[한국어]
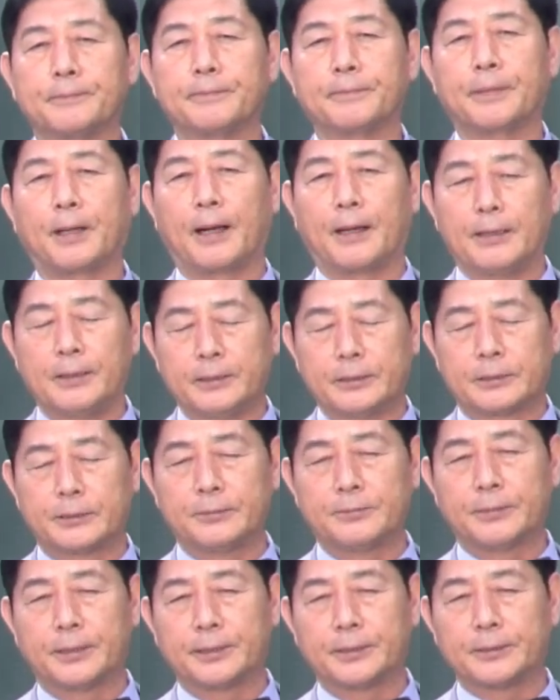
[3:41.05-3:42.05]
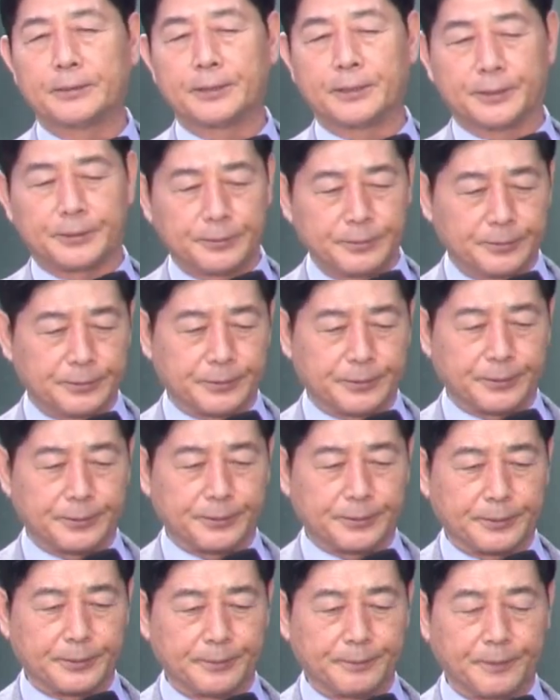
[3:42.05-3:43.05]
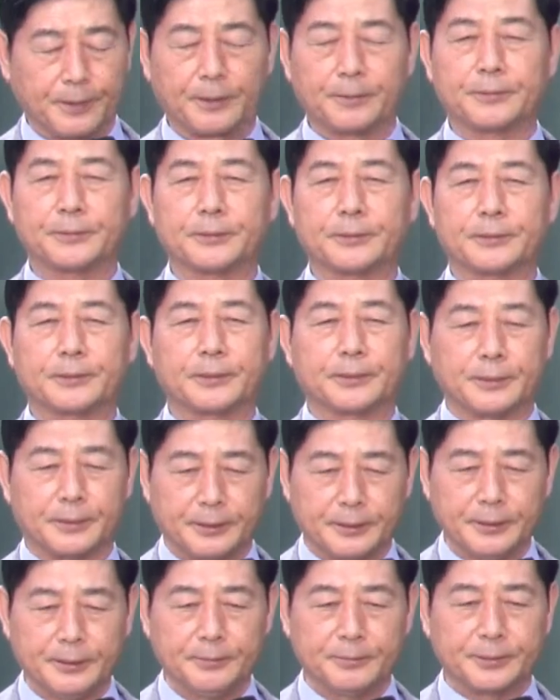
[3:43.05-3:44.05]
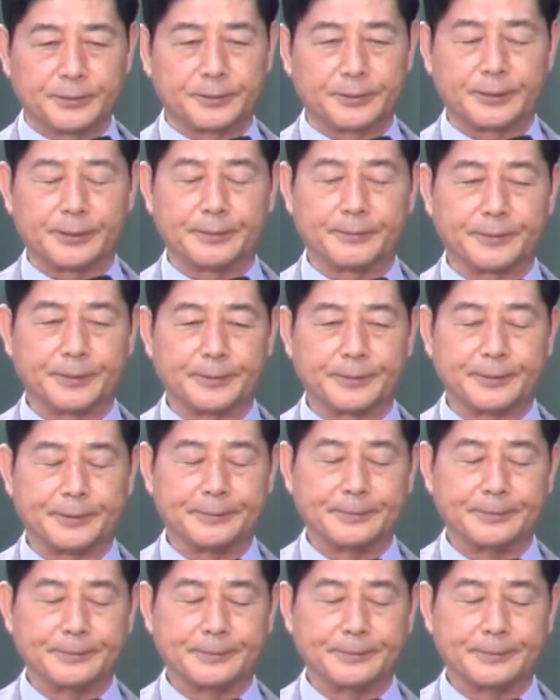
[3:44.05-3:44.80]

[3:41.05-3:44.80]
발리섬만 이제 힌두교고 나머지는 거의 모슬림이고요.